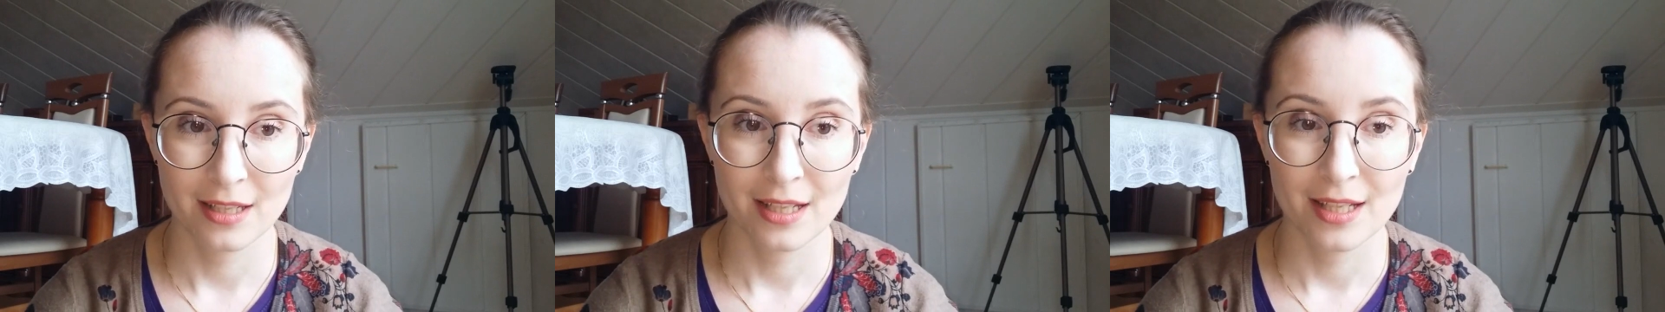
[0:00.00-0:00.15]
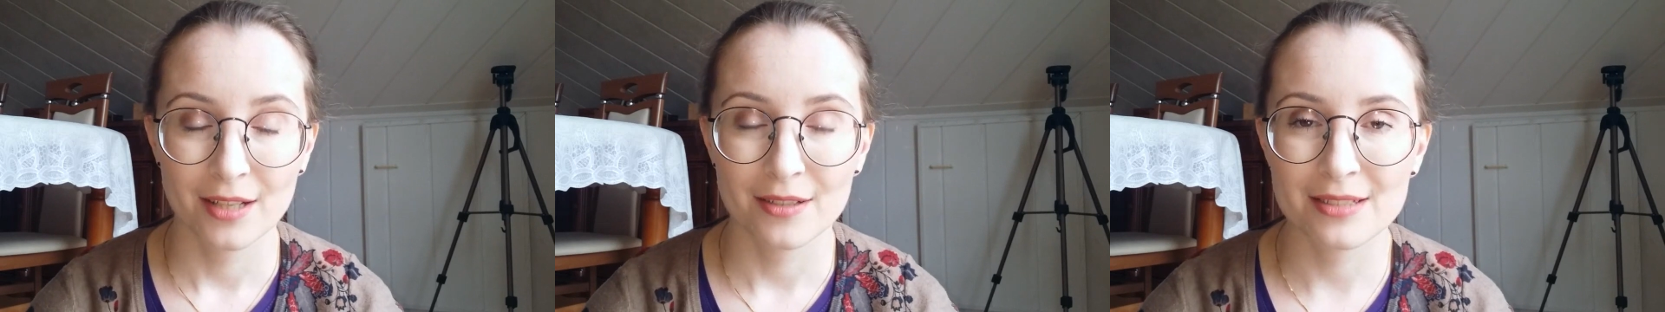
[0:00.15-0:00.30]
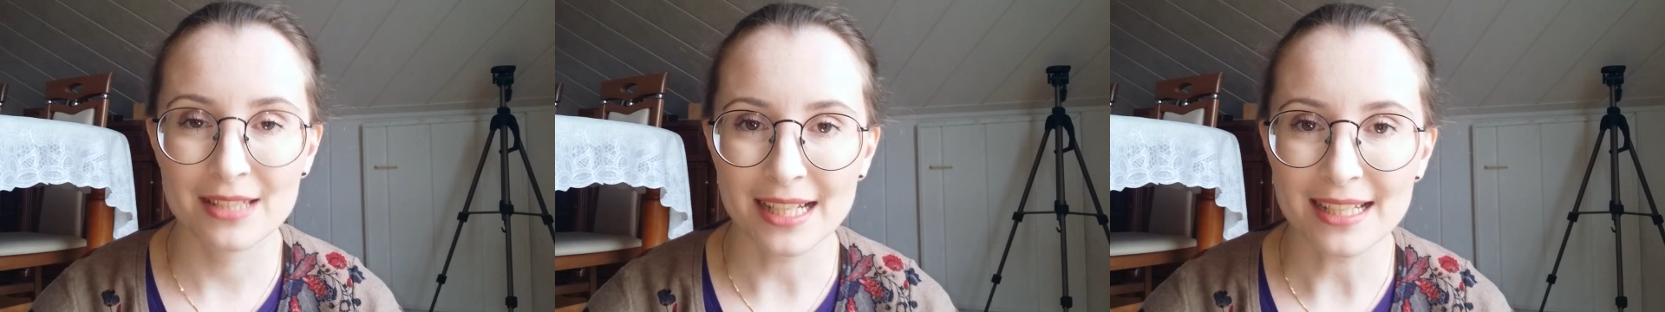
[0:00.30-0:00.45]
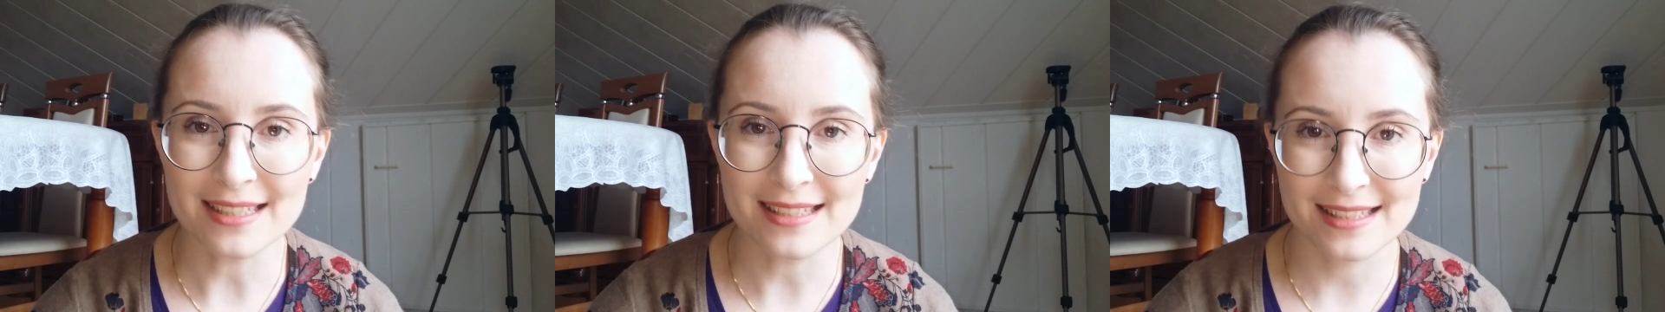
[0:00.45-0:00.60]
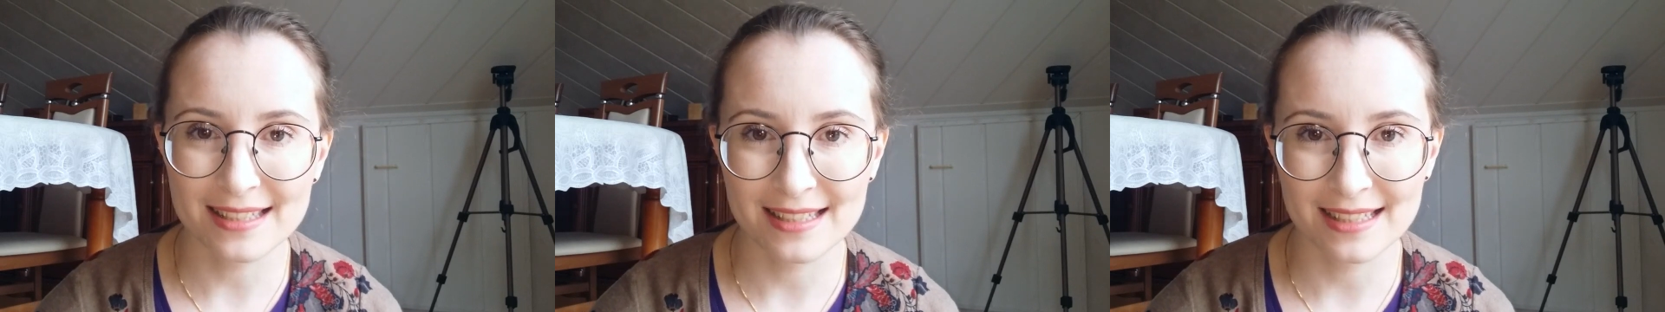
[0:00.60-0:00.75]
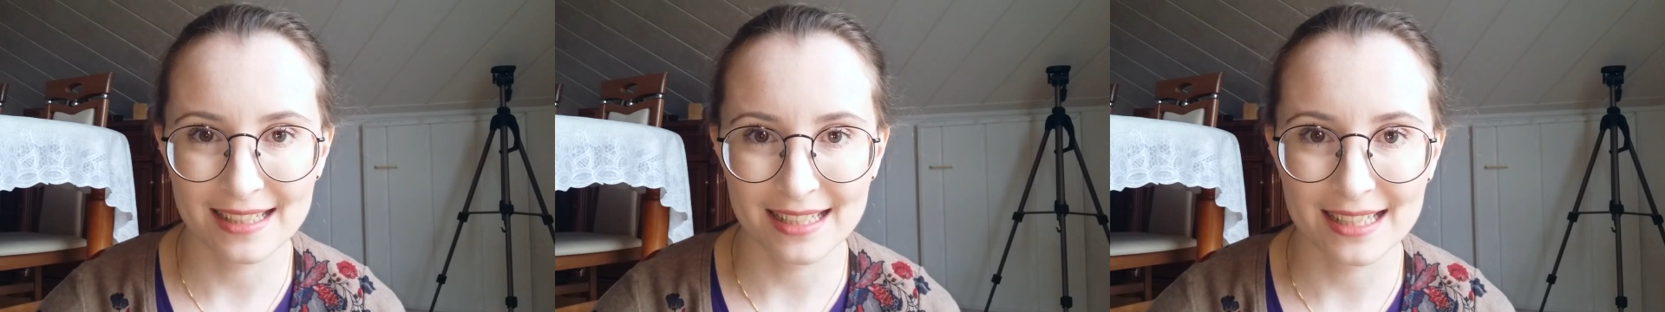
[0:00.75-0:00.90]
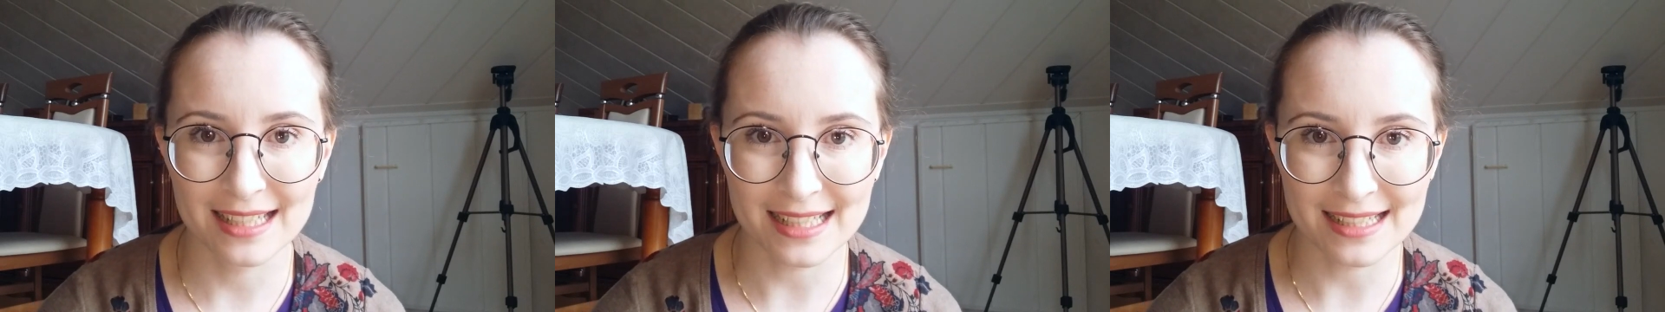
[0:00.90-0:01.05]
Das,
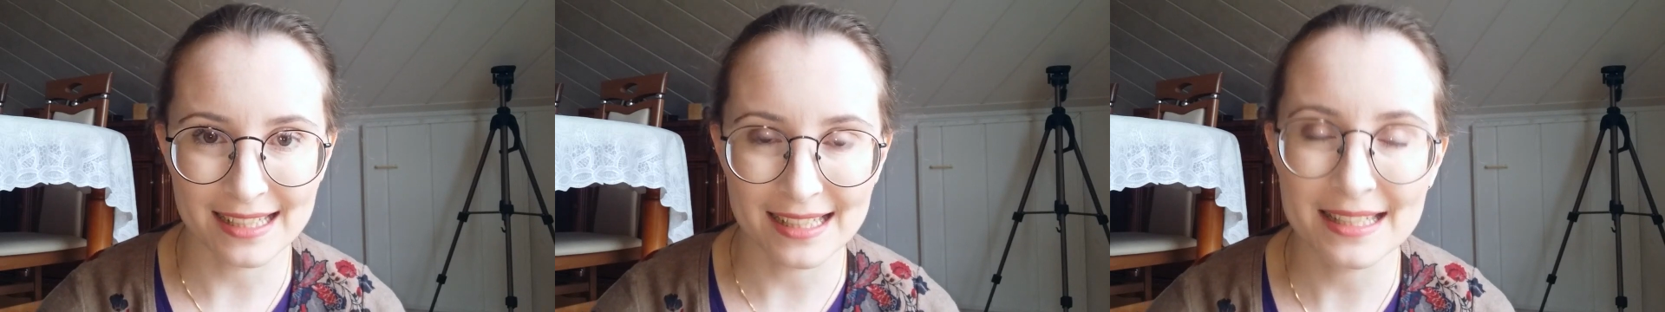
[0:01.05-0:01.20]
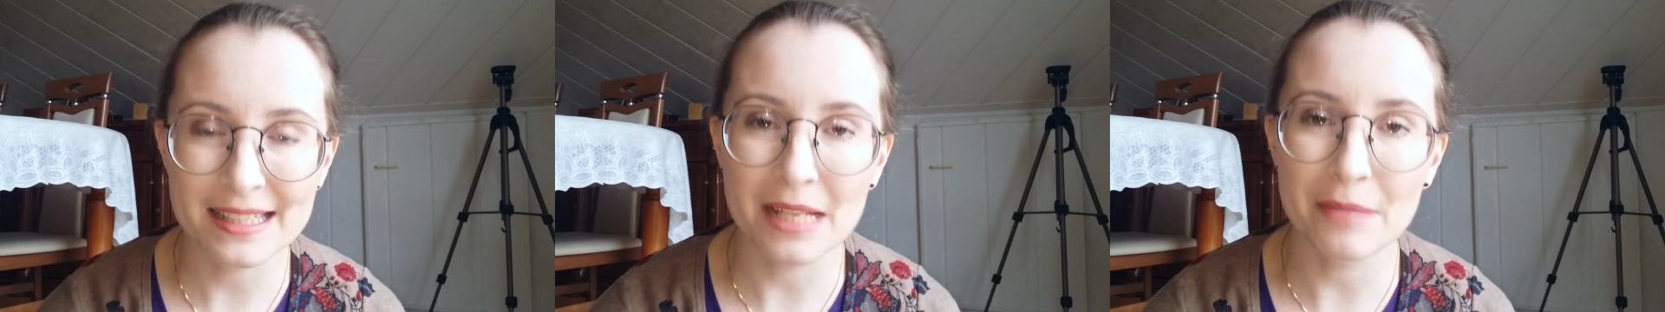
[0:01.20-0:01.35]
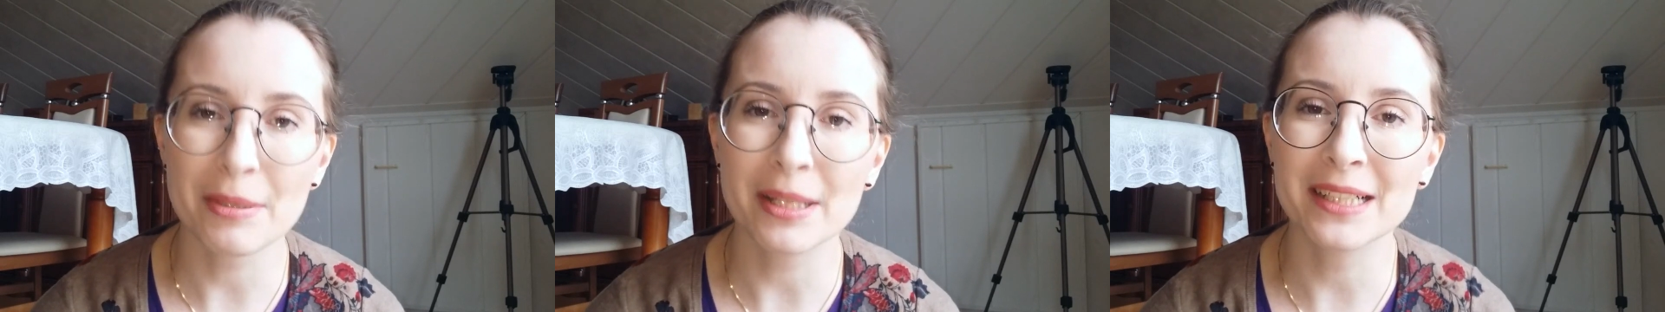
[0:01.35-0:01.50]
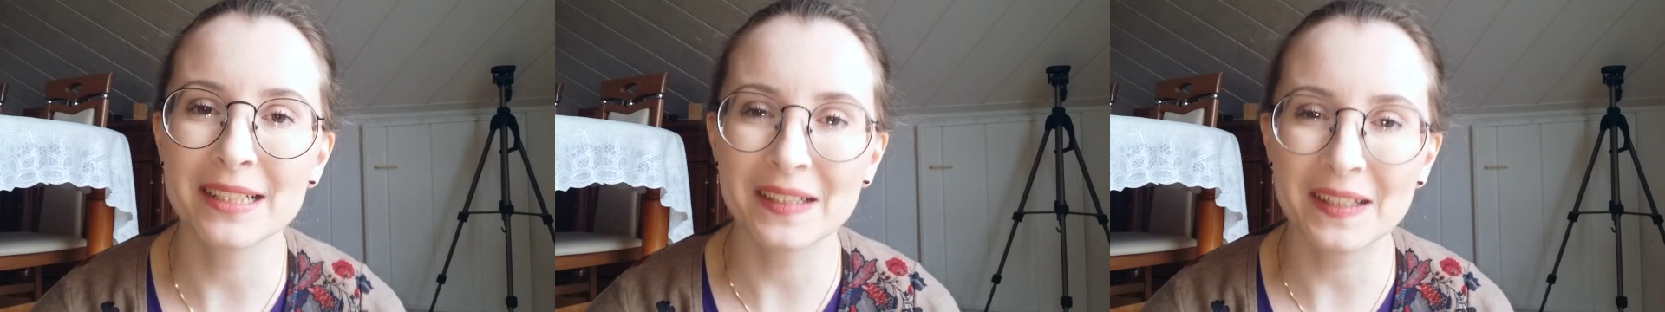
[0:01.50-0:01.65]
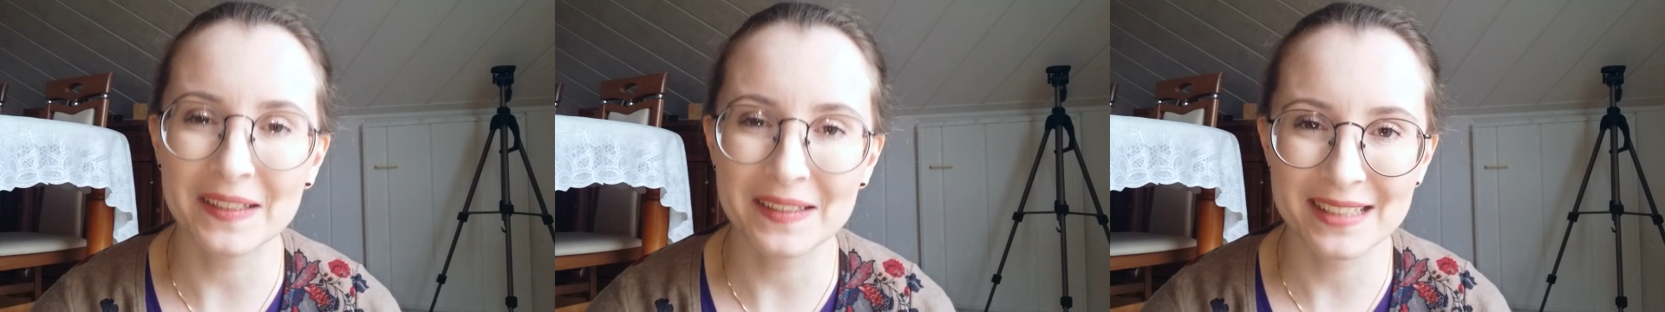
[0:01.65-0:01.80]
das ist aber gerade